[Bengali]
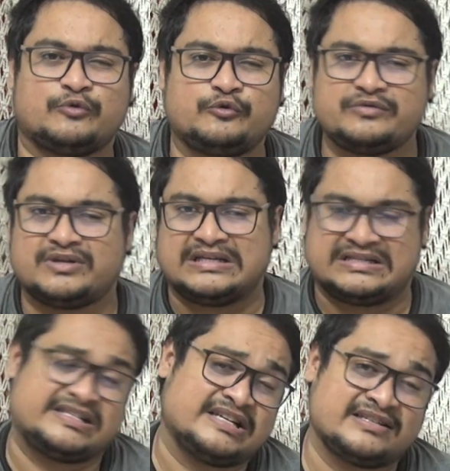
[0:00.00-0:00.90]
বলুক
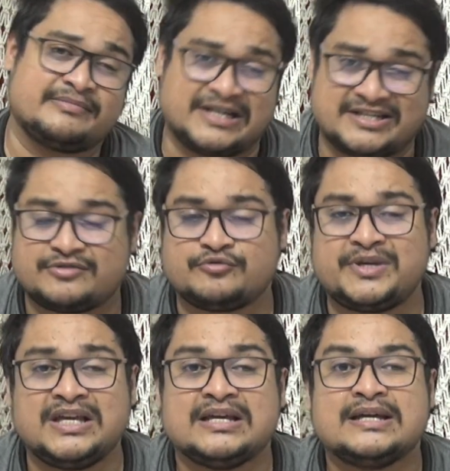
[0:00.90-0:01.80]
ইটস ডাজেন্ট ম্যাটার টু
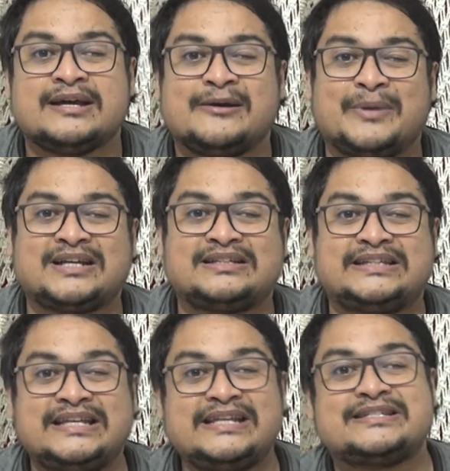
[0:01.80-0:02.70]
মি বাট
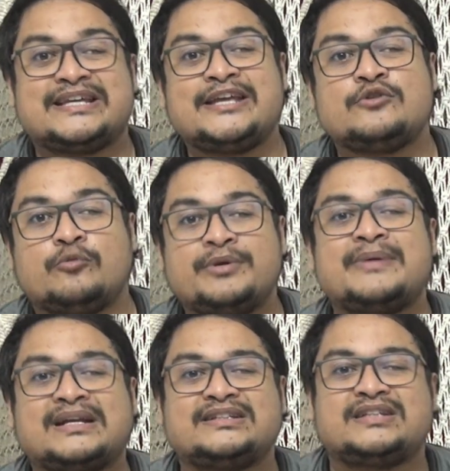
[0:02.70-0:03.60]
তিনি যেই
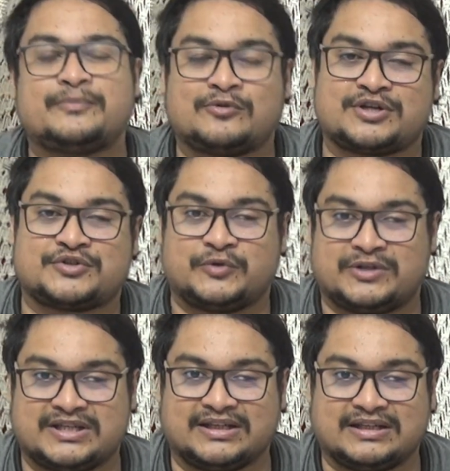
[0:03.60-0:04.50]
অভিব্যক্তিটা প্রকাশ
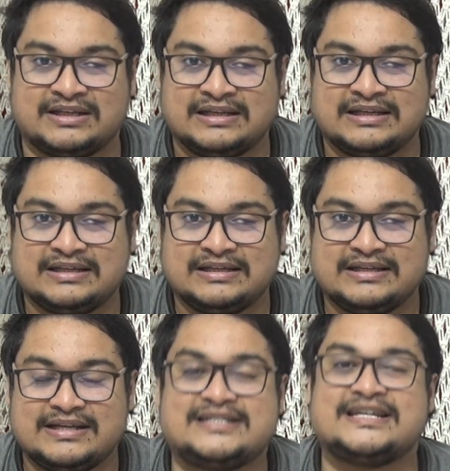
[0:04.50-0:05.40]
করেছেন
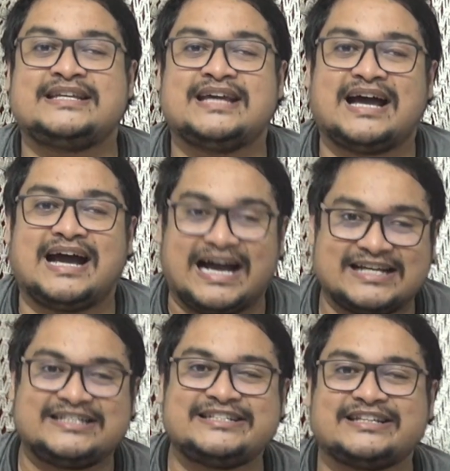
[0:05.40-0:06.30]
যেই
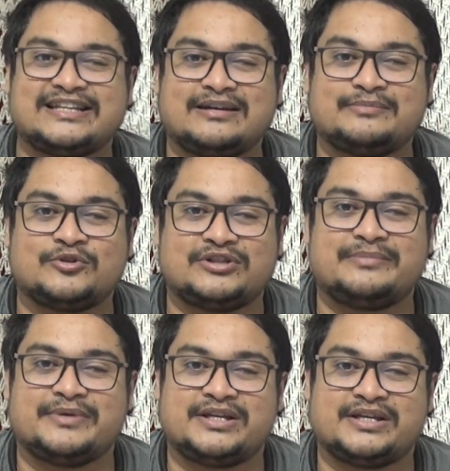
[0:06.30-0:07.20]
হাসিটা তার মধ্যে
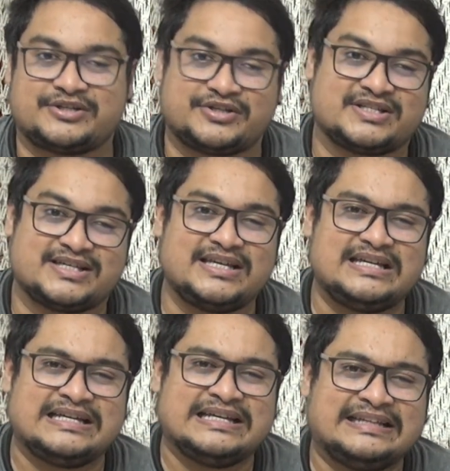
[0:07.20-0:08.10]
বেরিয়ে এসেছে
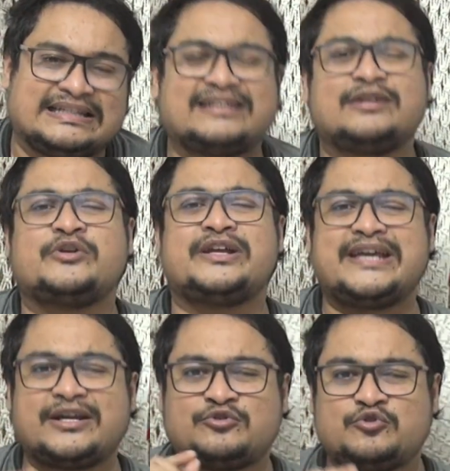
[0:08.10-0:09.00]
তাতে করে
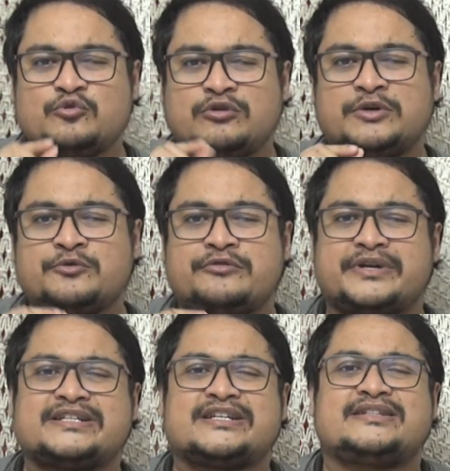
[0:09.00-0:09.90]
একটু হলেও
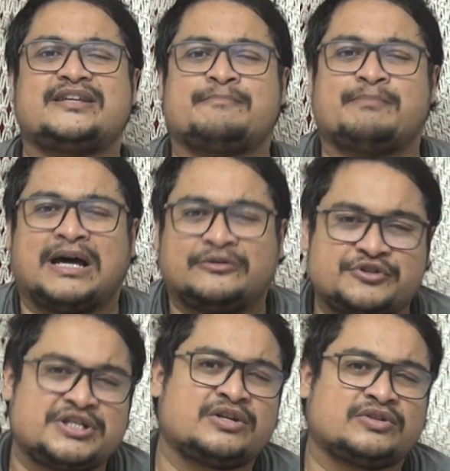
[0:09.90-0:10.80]
ক্রিকেটারদের
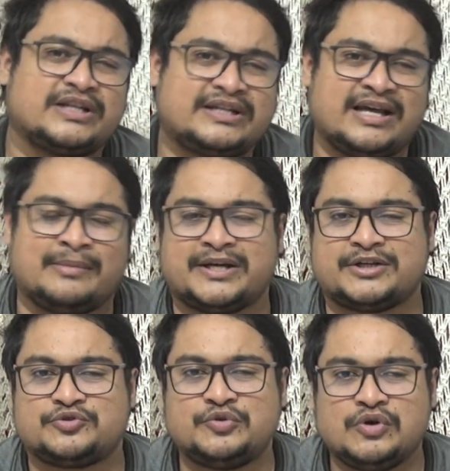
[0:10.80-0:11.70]
মানসিকতা নিয়ে আমার
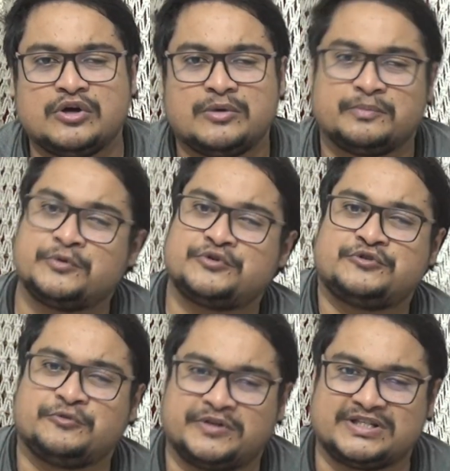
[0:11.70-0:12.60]
একটু
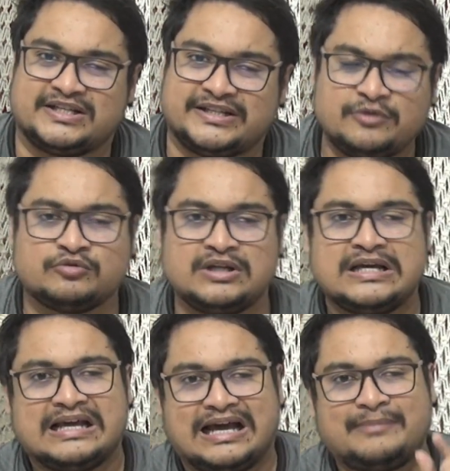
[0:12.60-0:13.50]
প্রশ্ন উঠেছে দেখুন
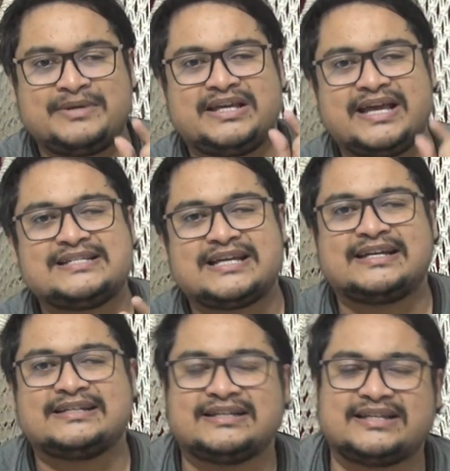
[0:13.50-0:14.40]
আমি এই
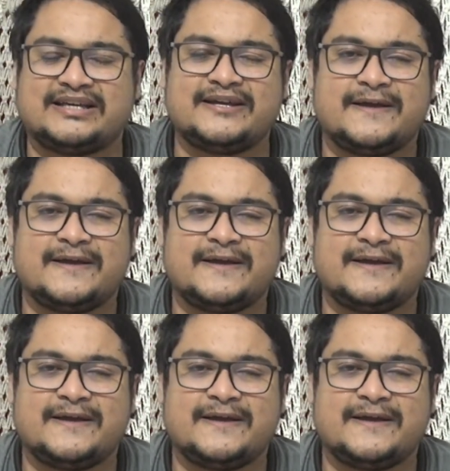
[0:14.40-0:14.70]
জায়গাটাতে